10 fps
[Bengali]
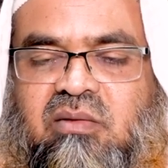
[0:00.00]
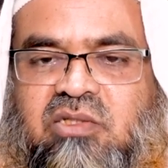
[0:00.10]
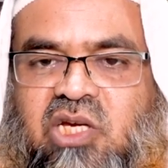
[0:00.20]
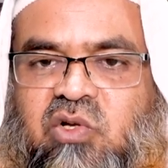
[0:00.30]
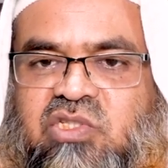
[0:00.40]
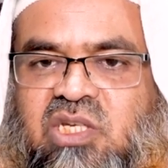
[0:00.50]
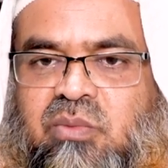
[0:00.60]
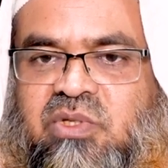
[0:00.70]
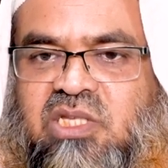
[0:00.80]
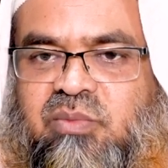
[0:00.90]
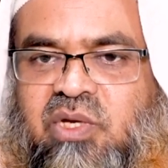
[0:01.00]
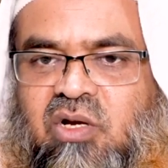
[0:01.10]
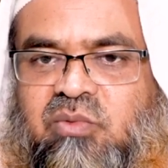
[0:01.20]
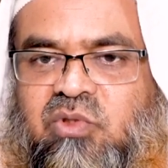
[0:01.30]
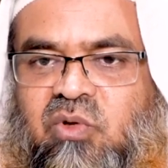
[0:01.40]
শেখ হোসেন ইবিন তেমিয়া
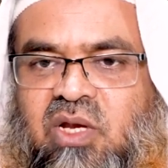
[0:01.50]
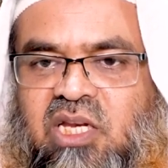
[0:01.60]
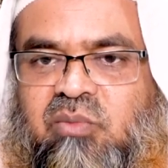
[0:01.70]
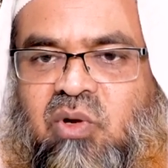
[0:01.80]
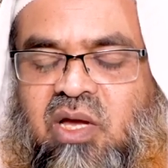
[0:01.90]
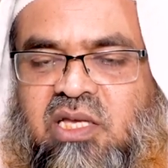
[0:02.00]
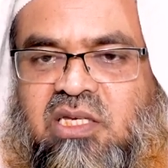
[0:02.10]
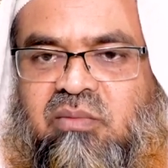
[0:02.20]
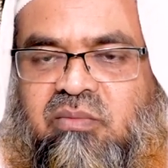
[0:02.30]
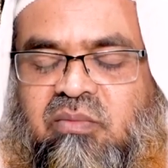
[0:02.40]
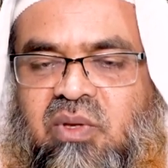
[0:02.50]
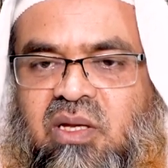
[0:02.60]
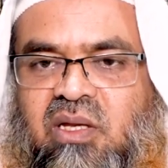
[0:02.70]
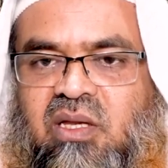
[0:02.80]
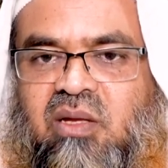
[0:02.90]
রহমতুল্লাহ আলী ইবনুল কাইম
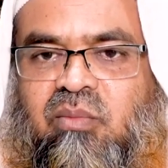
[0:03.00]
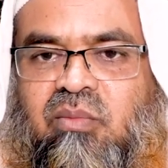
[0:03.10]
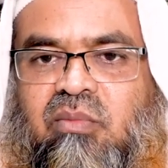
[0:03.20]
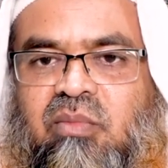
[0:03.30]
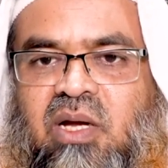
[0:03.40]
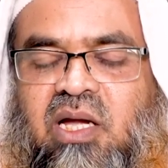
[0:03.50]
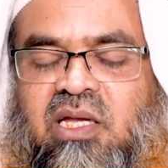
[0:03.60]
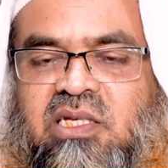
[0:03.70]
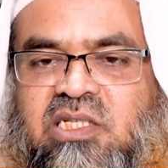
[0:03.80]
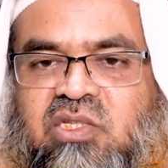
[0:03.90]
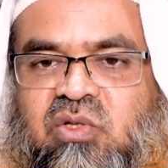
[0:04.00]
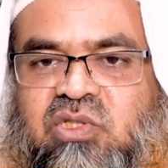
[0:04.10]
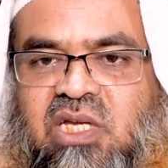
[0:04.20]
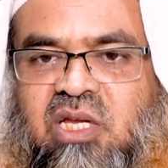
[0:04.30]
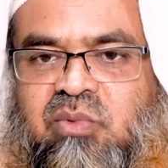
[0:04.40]
বা এই জাতীয়
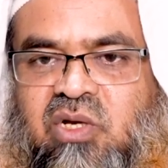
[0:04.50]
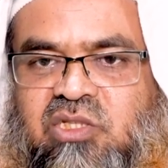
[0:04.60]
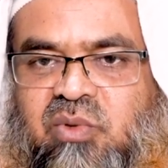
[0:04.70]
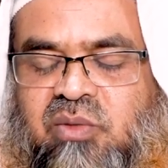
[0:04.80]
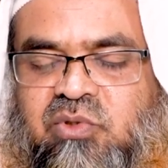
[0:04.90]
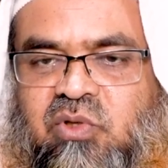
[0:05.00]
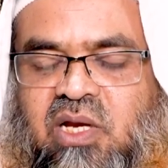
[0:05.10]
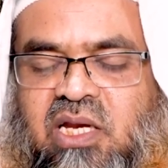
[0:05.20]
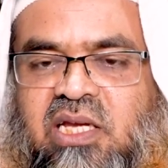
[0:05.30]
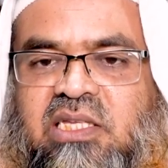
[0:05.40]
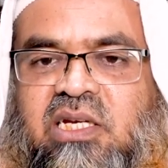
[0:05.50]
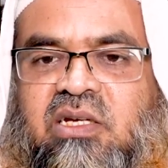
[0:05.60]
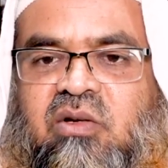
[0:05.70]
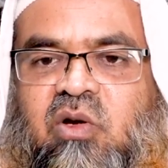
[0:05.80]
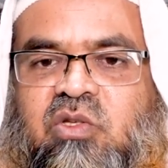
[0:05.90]
যারা ইবিন রাজিব রহমতুল্লাহ আলী এদের
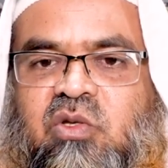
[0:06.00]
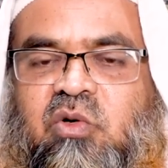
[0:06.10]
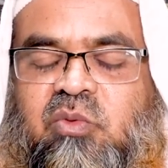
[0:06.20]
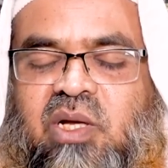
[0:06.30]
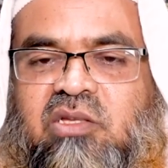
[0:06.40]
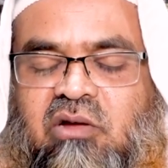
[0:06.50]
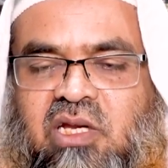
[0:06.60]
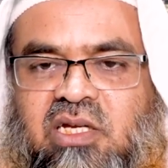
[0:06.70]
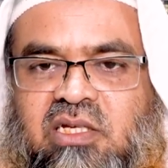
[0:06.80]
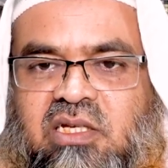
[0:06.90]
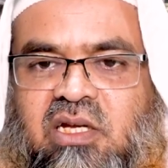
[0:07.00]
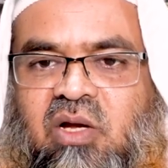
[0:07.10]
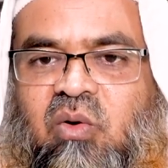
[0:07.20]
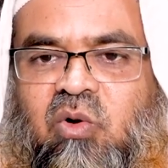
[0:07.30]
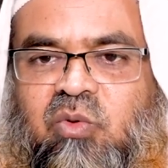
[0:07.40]
গ্রন্থ অনুবাদ করে
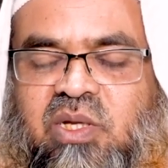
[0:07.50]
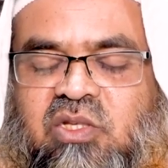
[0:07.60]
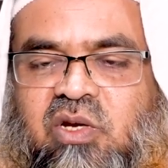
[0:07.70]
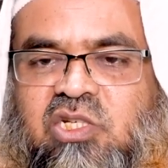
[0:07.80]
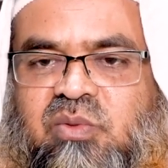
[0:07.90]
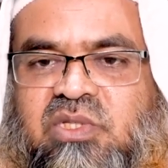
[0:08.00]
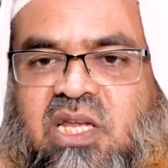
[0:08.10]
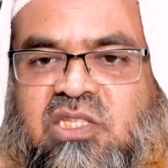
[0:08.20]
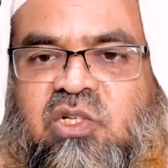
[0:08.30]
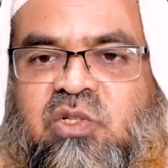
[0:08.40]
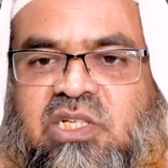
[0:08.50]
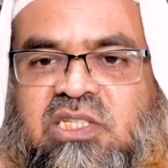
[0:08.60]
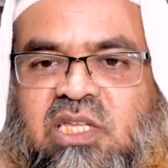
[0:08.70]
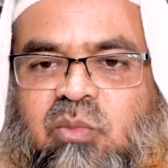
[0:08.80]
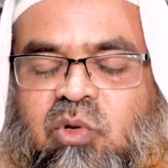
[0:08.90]
অনুবাদ করার সময় তারা যখন দেখে
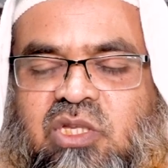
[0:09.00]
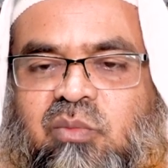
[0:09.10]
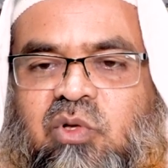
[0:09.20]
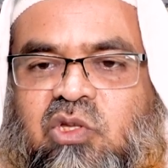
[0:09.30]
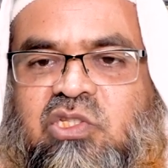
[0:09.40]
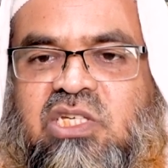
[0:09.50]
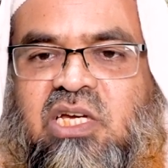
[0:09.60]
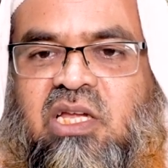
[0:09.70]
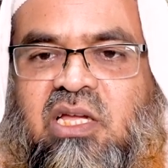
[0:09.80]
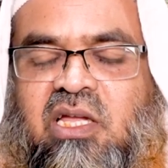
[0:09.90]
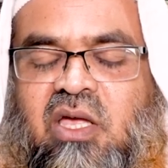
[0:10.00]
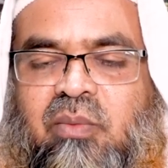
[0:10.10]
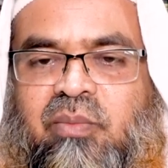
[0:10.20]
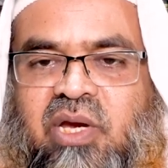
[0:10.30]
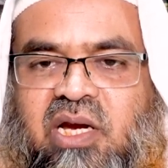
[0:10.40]
তাদের মতের বিরুদ্ধে সেখানে
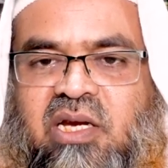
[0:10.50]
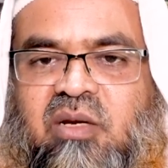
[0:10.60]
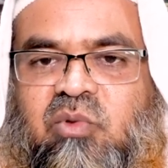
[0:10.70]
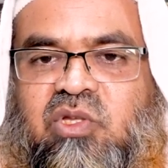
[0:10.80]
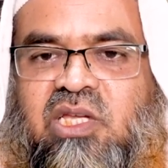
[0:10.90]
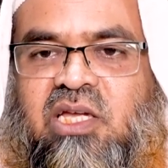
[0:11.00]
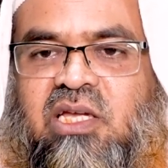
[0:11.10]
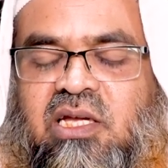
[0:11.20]
ব্র্যাকেটের মধ্যে